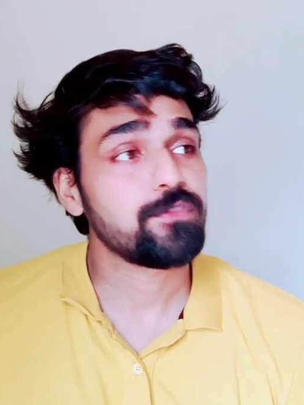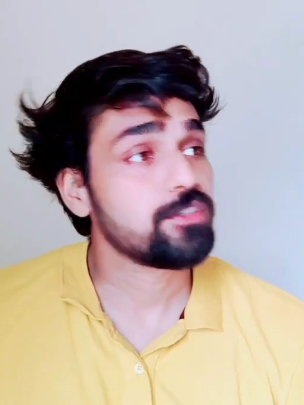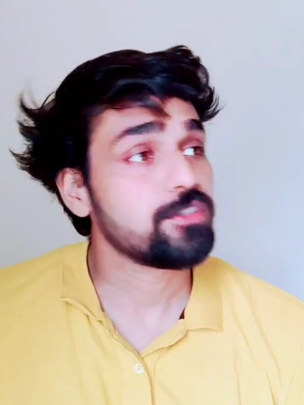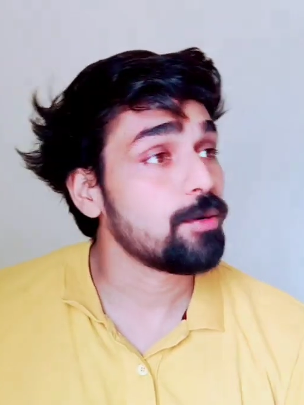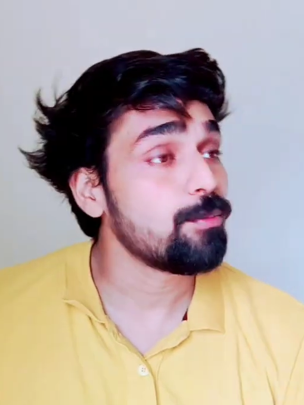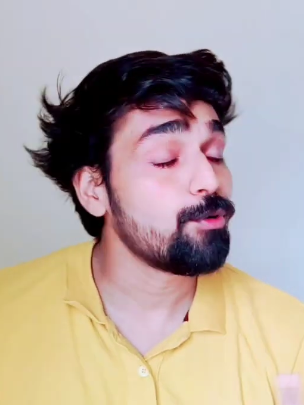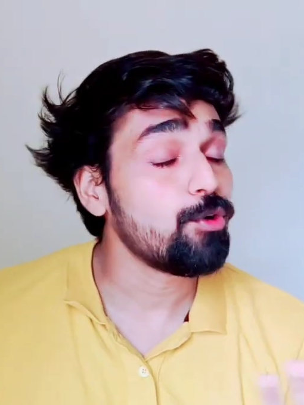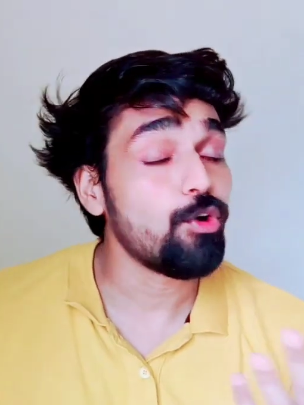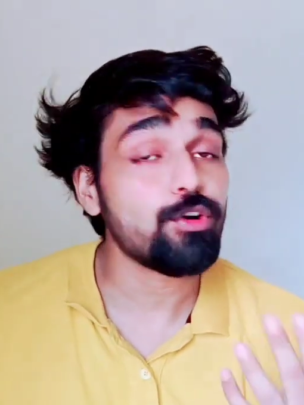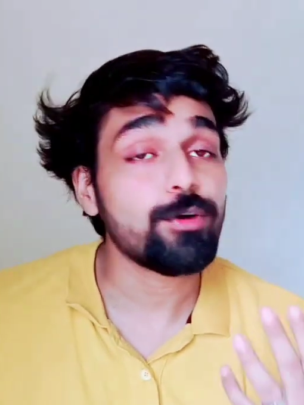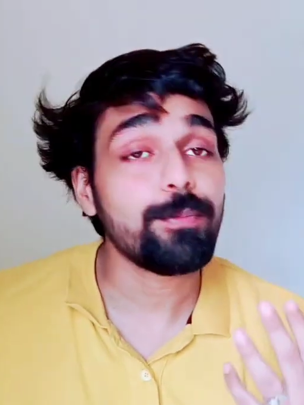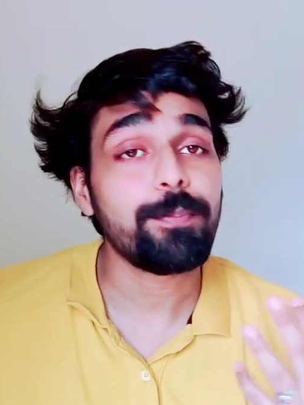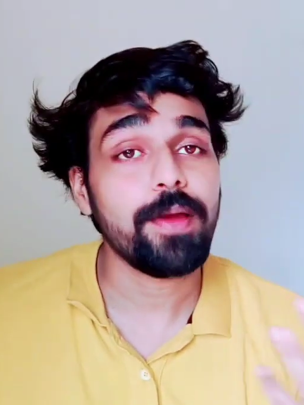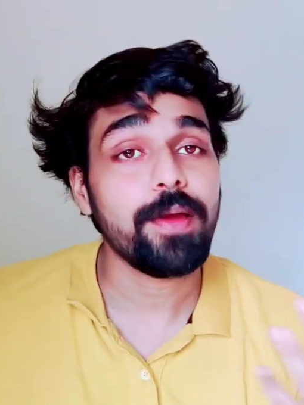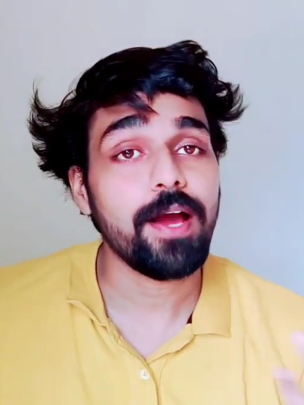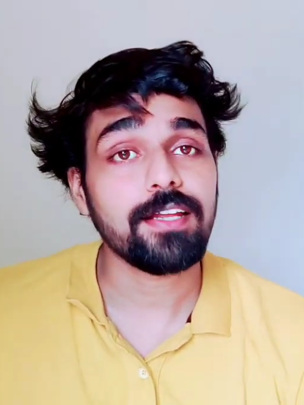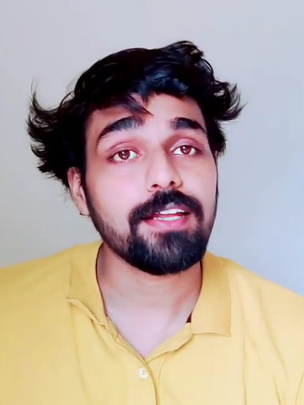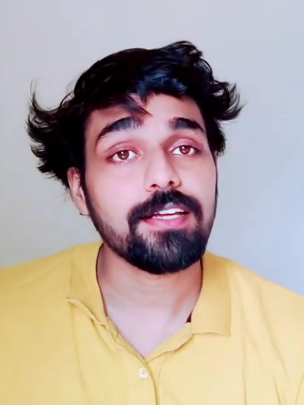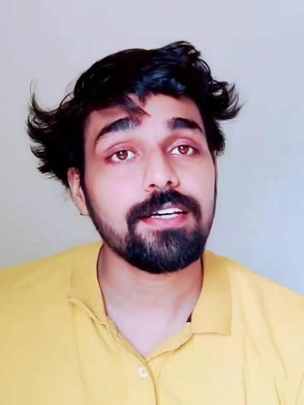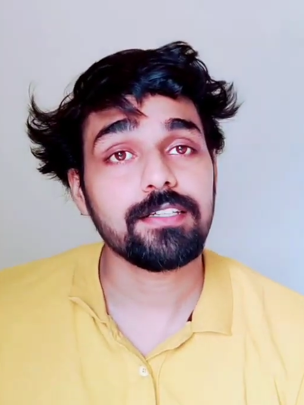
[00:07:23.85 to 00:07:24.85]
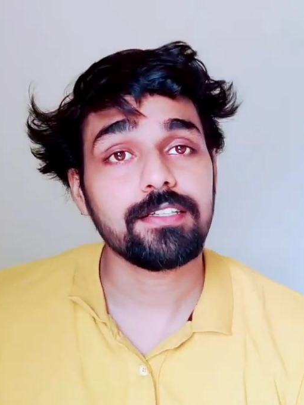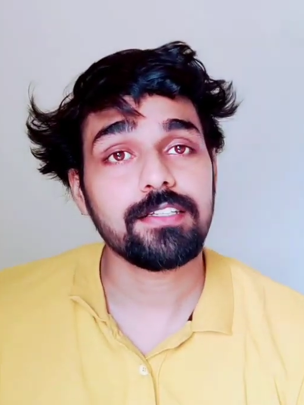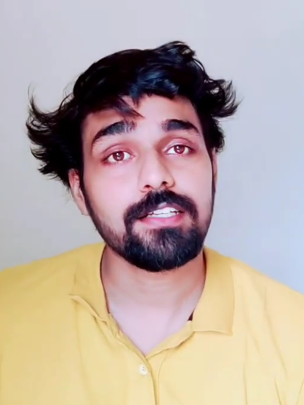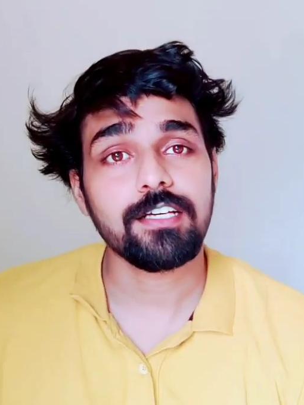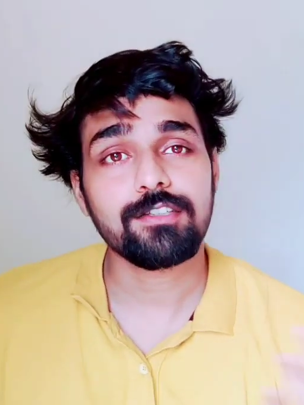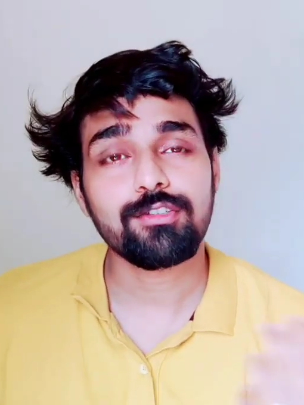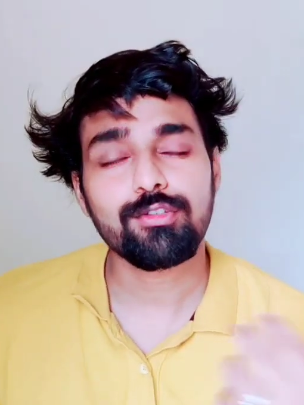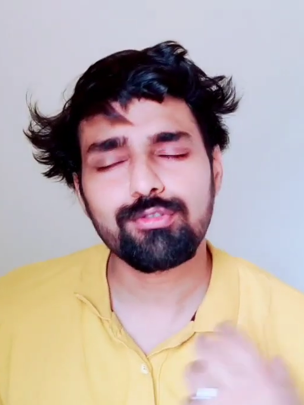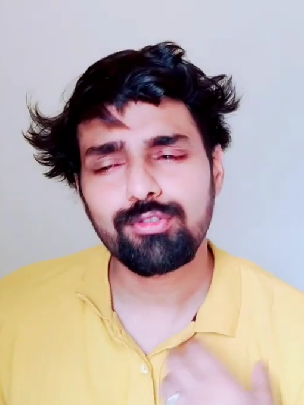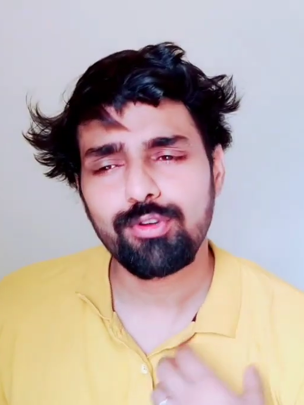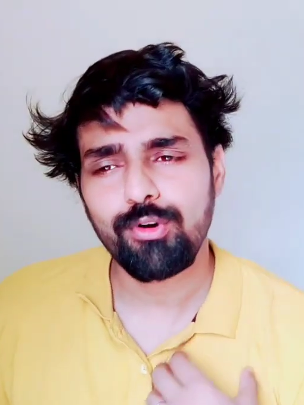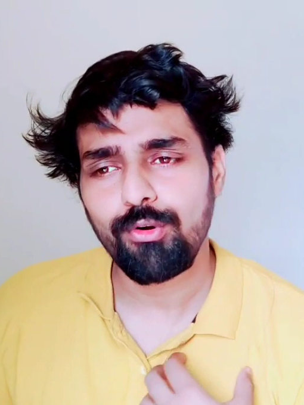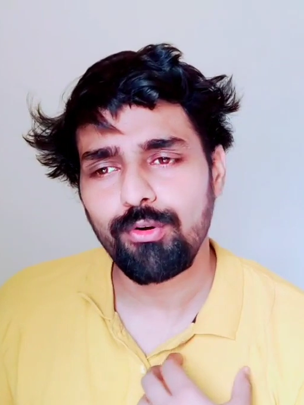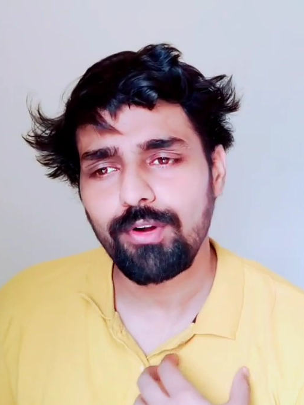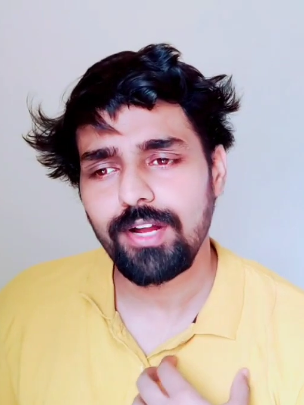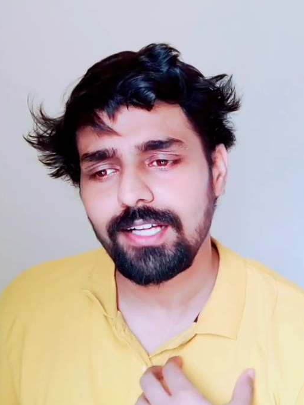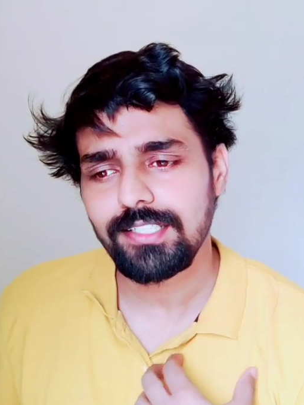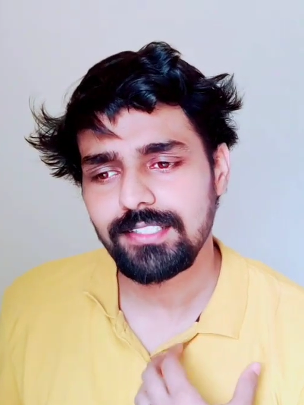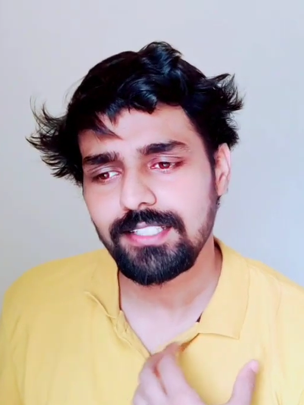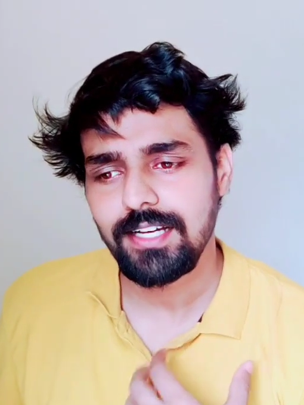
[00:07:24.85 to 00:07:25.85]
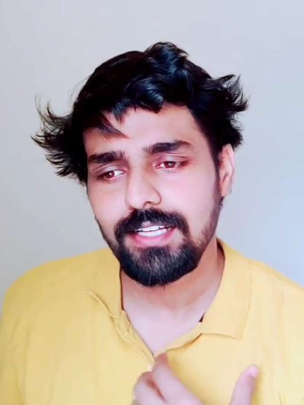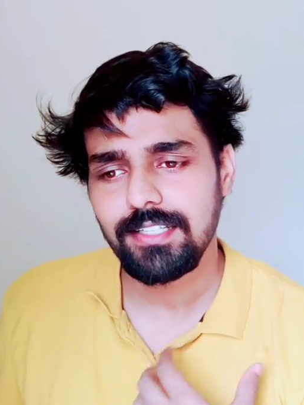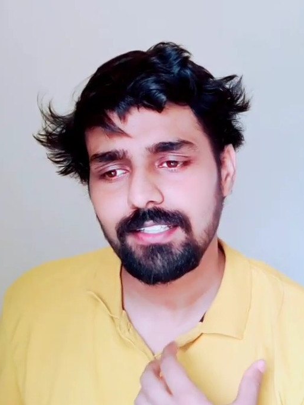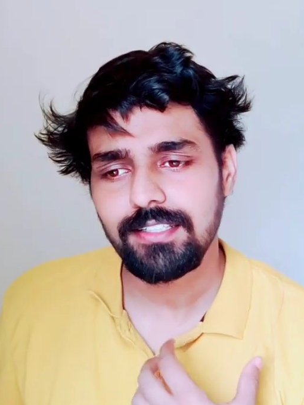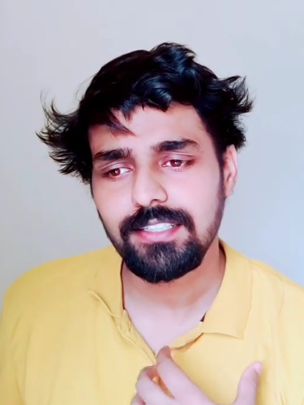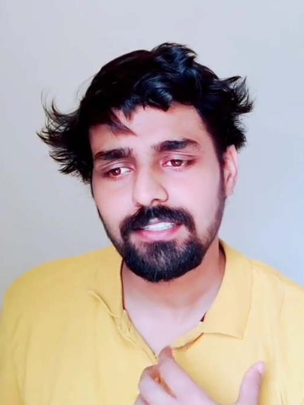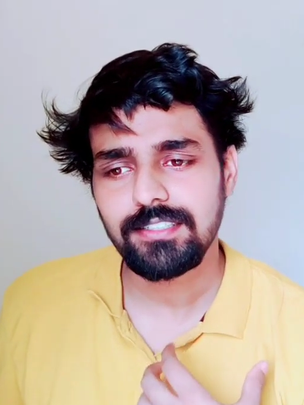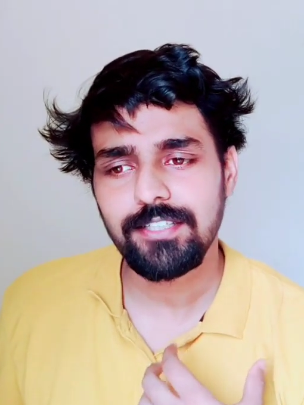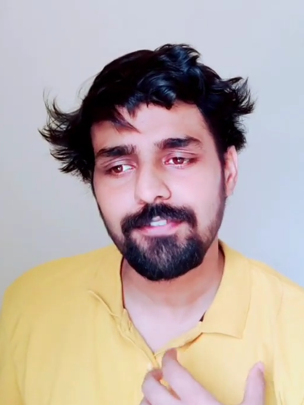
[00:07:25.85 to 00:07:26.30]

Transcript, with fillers: सब लोग प्यार करते हैं तो थोड़ा सा अंदर